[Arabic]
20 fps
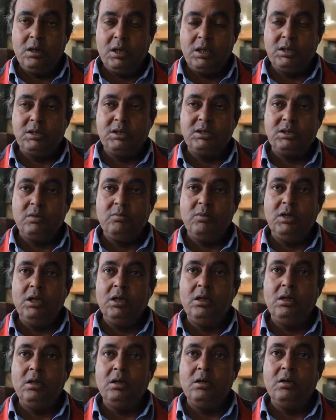هذا
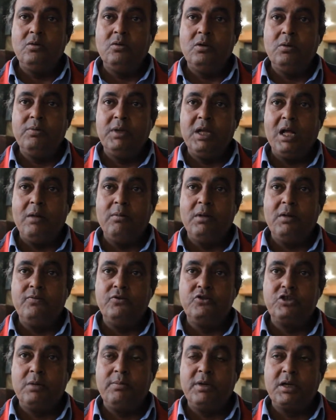الزميل هو بيعمل
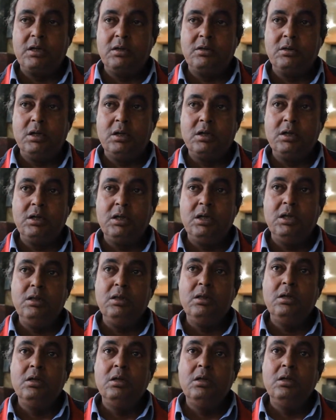في شبكه يقين